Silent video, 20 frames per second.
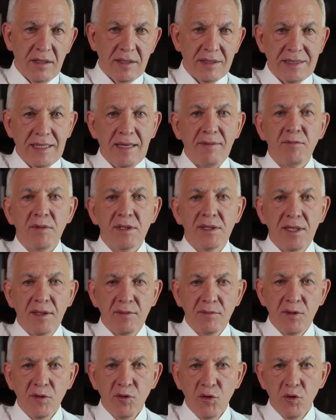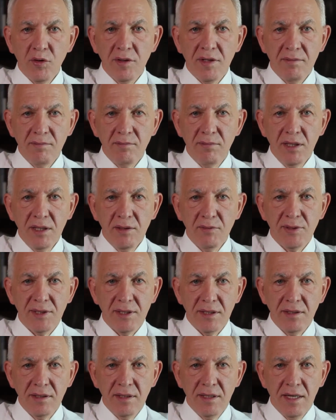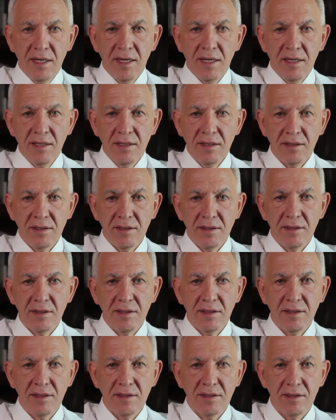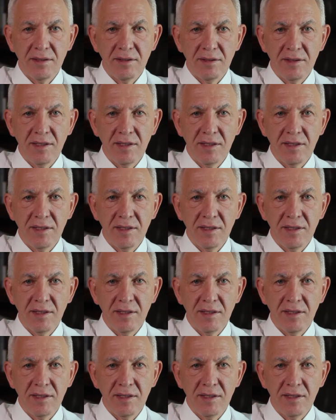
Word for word: Самым ценным уроком было всегда э,